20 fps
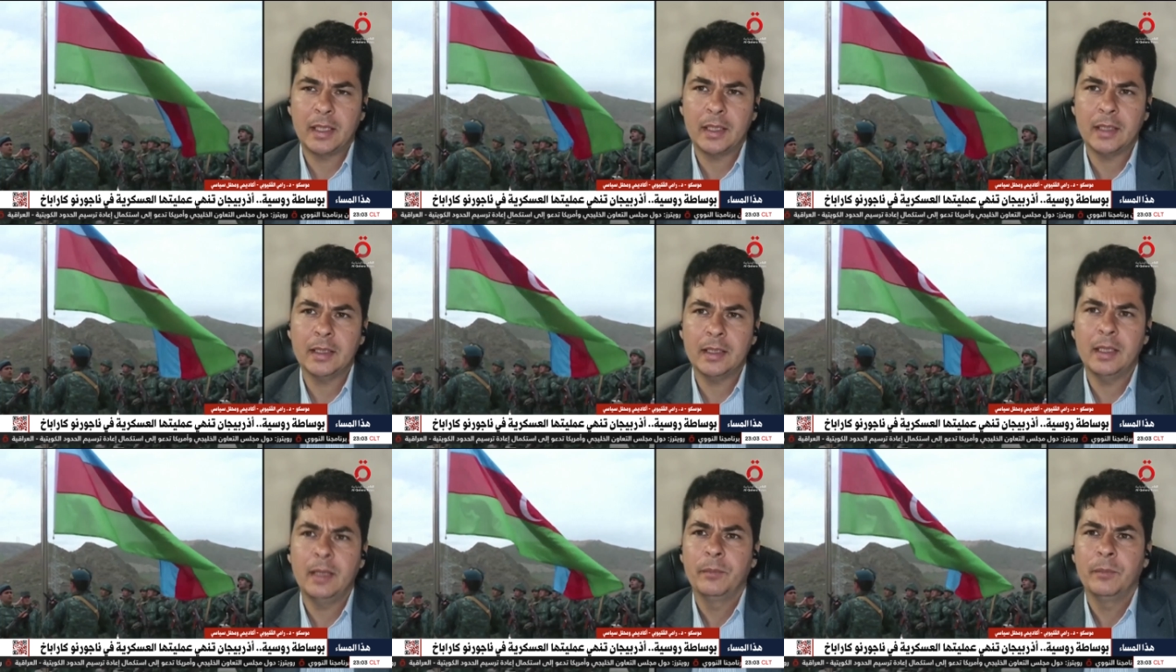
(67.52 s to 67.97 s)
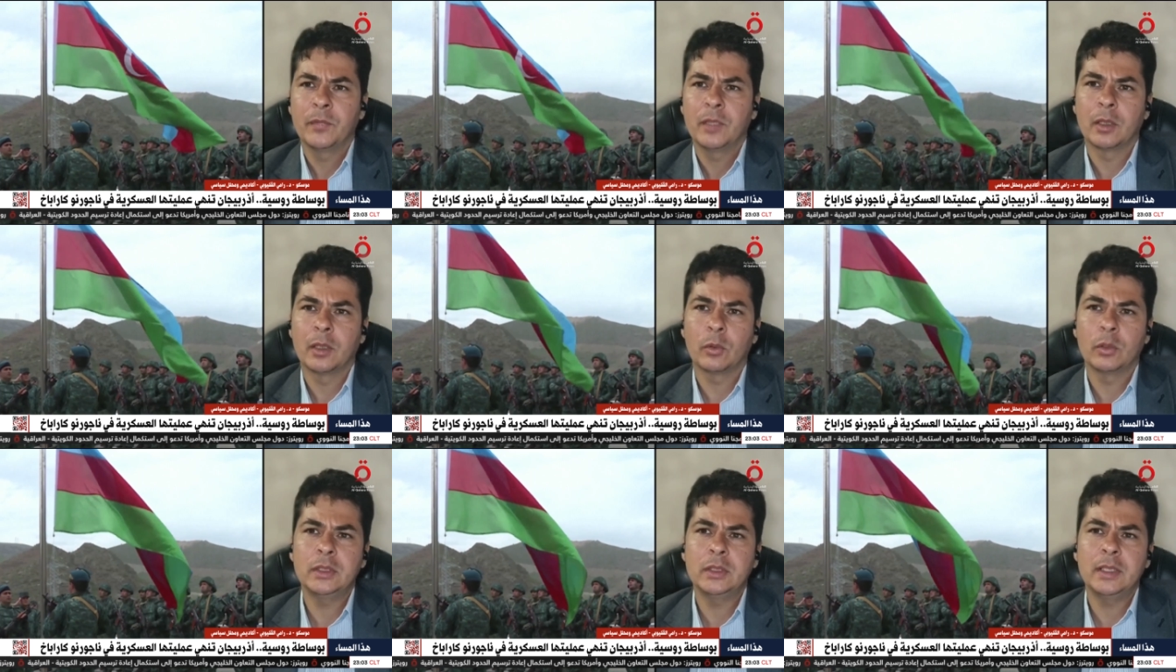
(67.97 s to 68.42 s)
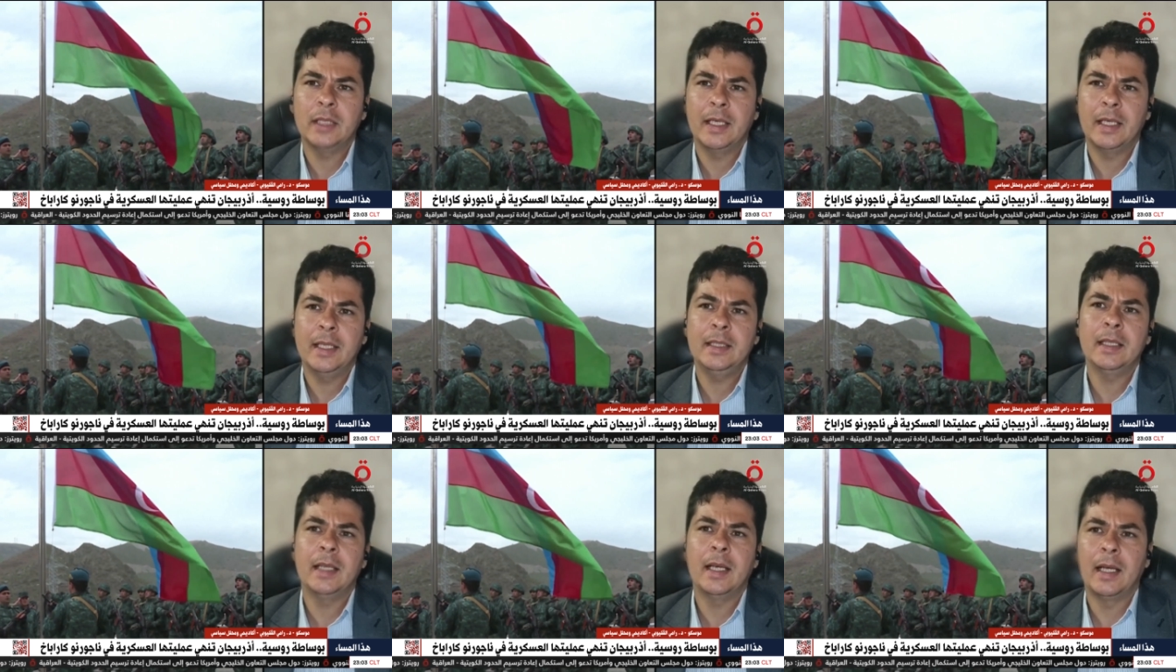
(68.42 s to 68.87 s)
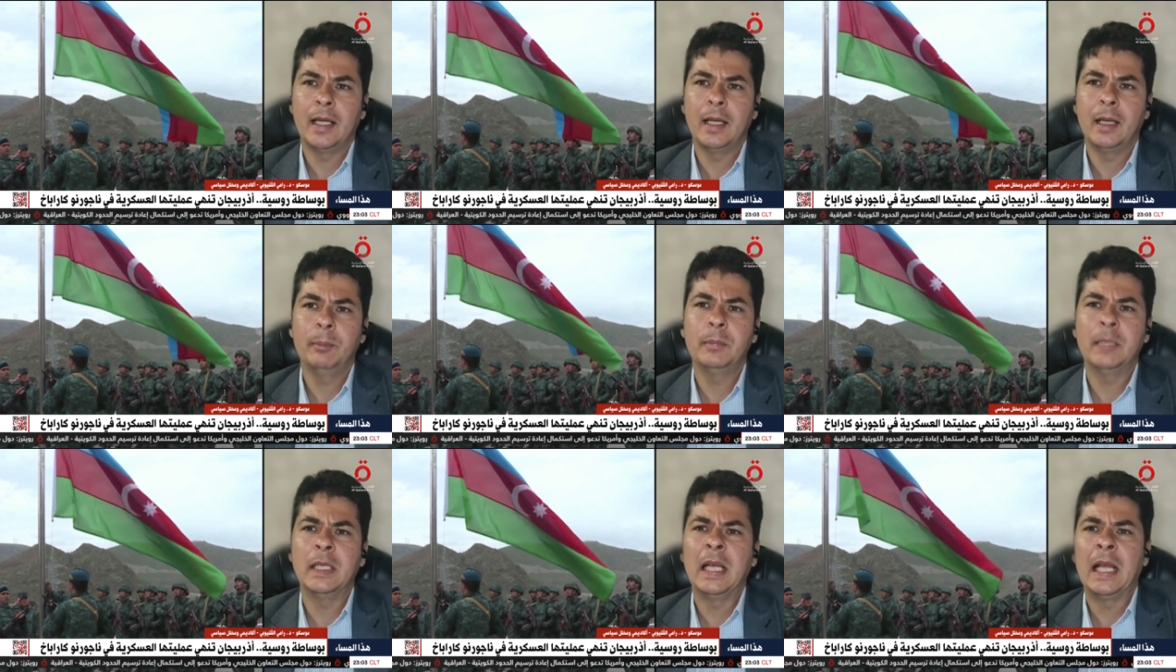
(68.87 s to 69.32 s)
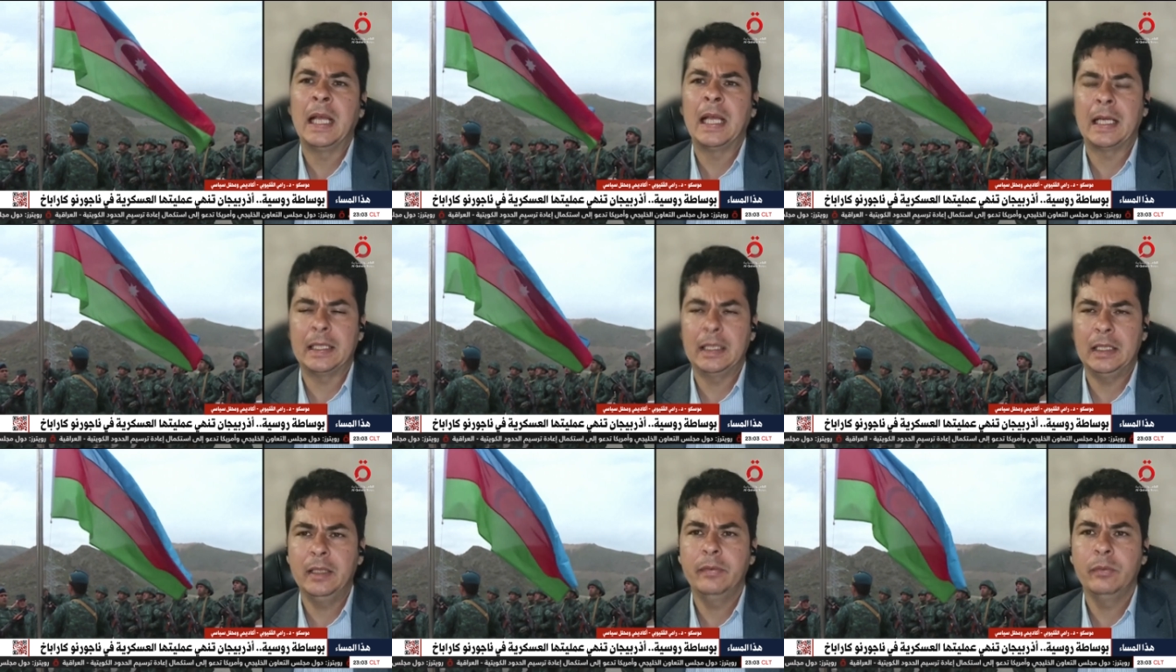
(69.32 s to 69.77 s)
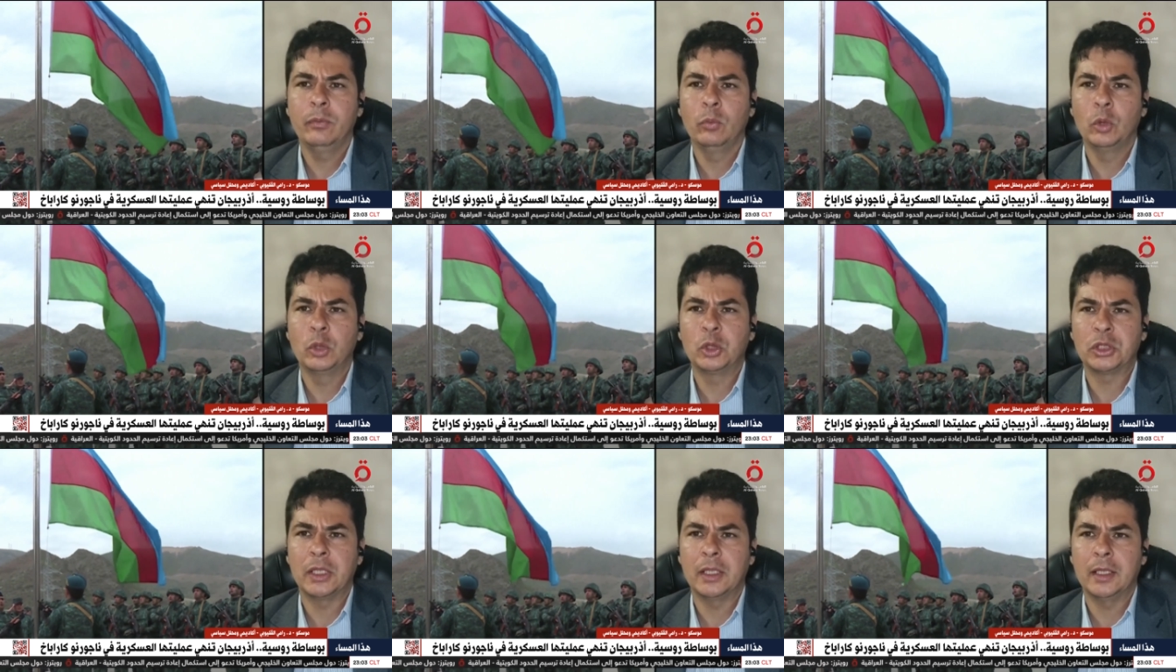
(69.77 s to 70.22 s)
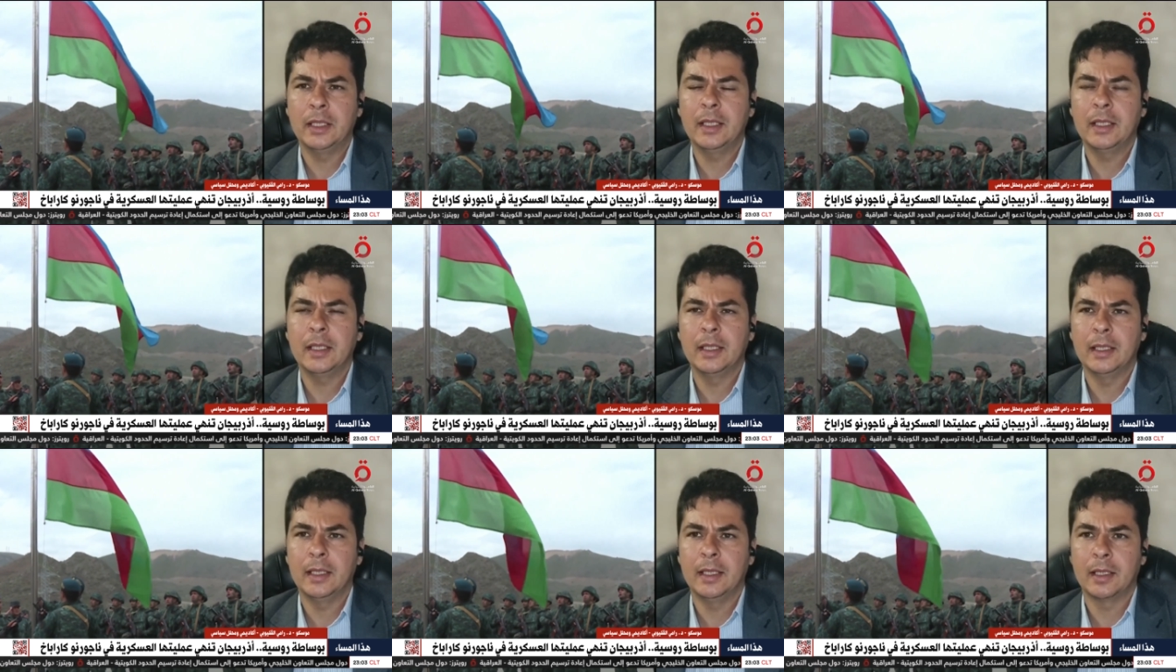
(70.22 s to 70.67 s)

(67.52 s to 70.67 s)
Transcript: ناحية روسيا هي أهم حليف وشريك